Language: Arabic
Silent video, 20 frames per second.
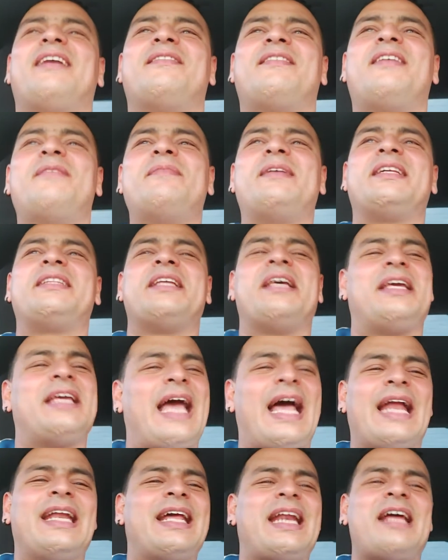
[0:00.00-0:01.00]
فهمت
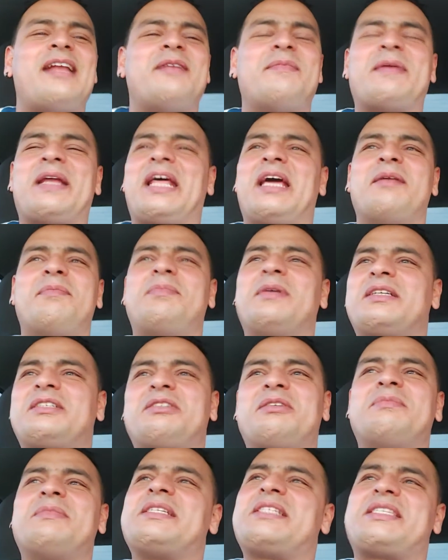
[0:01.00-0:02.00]
يعني راني ما نحبكش
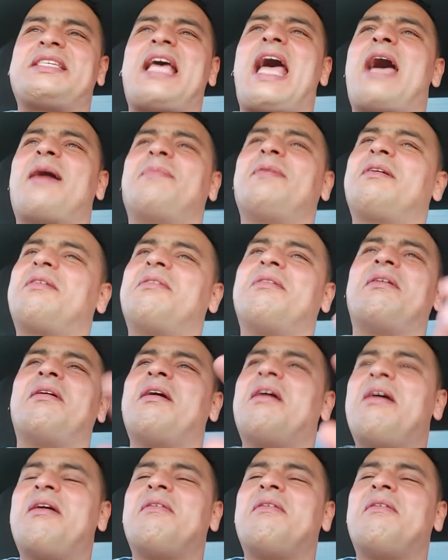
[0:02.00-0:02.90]
ومش صاحبك